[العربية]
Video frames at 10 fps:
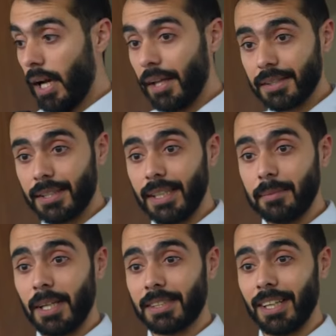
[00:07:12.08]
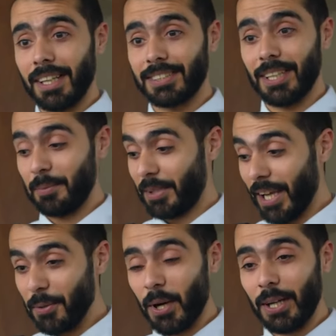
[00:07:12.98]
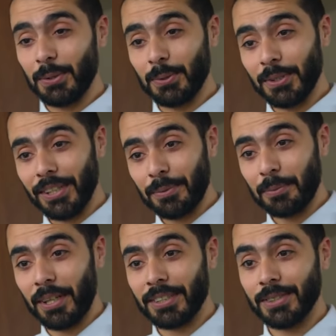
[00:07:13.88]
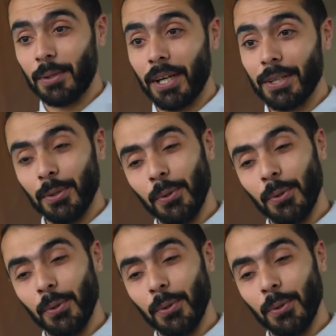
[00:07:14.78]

هذه التعليمات الله يسلمك اي واحد يكون قريب من مخرج طوارئ